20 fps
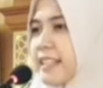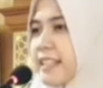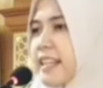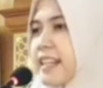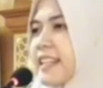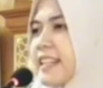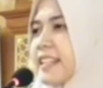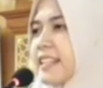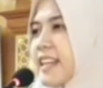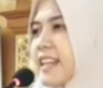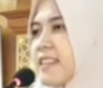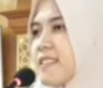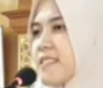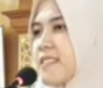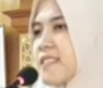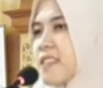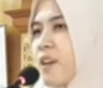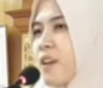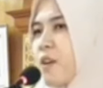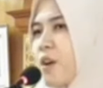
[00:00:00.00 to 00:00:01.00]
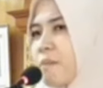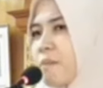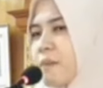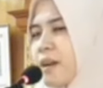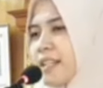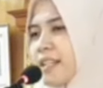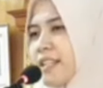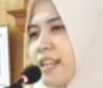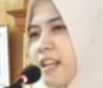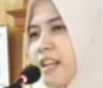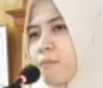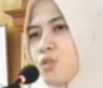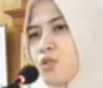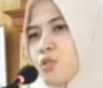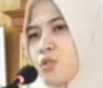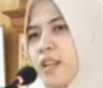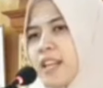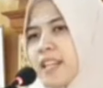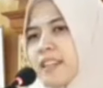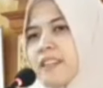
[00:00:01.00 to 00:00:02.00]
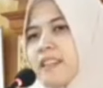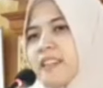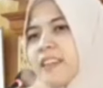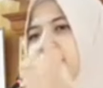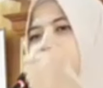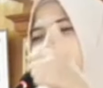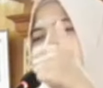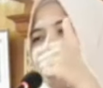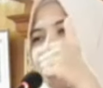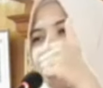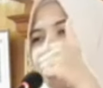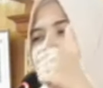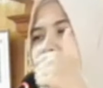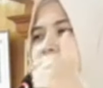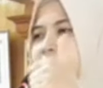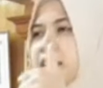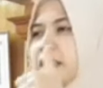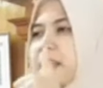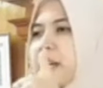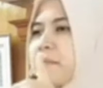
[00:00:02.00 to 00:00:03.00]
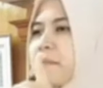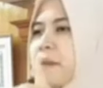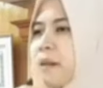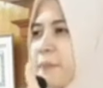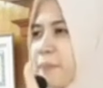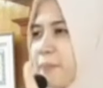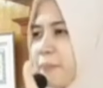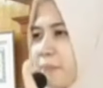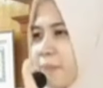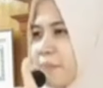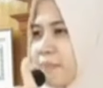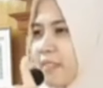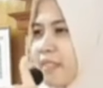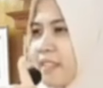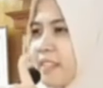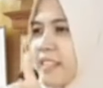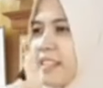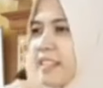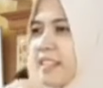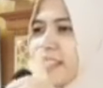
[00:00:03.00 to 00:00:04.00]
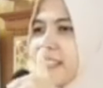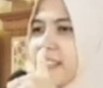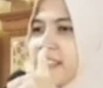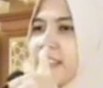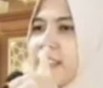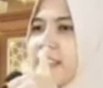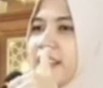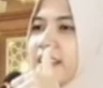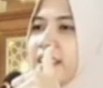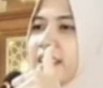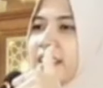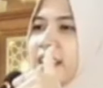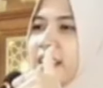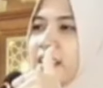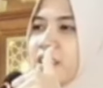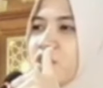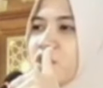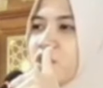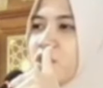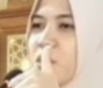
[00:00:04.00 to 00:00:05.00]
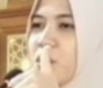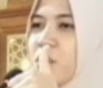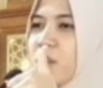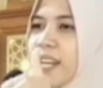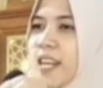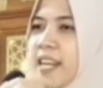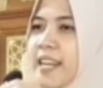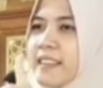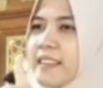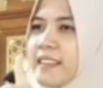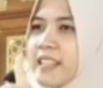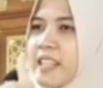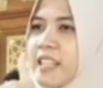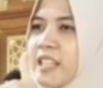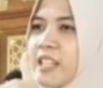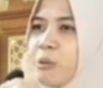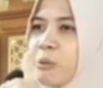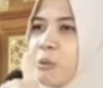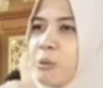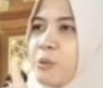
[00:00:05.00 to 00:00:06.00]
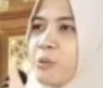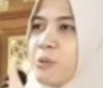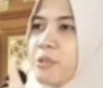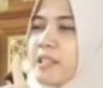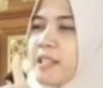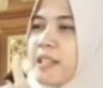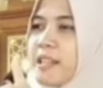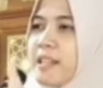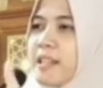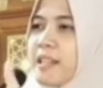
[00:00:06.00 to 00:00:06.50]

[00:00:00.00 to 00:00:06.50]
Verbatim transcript: agar kita istiqomah dalam sholat yang pertama? Jadikan sholat itu